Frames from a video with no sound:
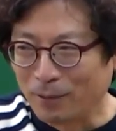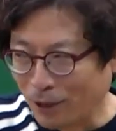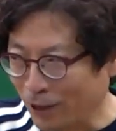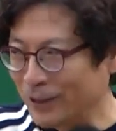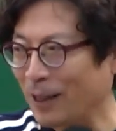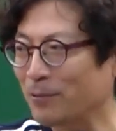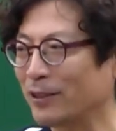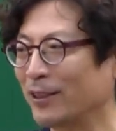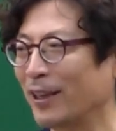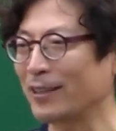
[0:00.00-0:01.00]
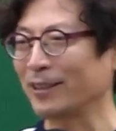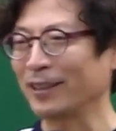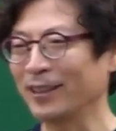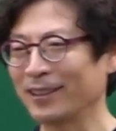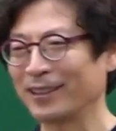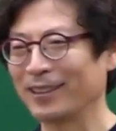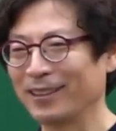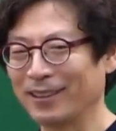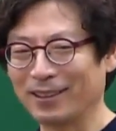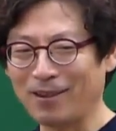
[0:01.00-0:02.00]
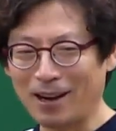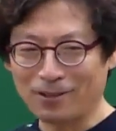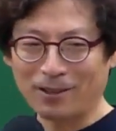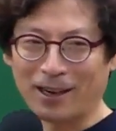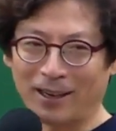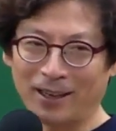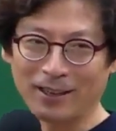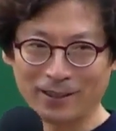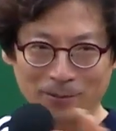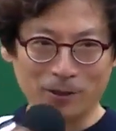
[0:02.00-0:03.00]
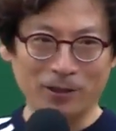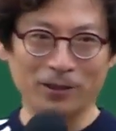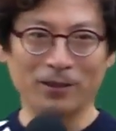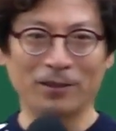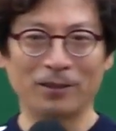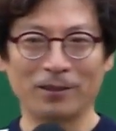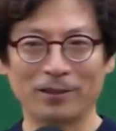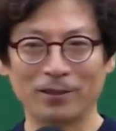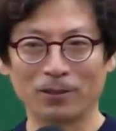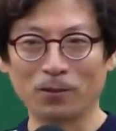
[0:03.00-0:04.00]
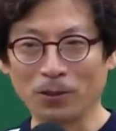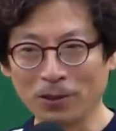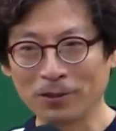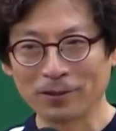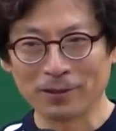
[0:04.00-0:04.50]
물론 삽질은 해야지 어, 과선 안에 집 짓는 거 요거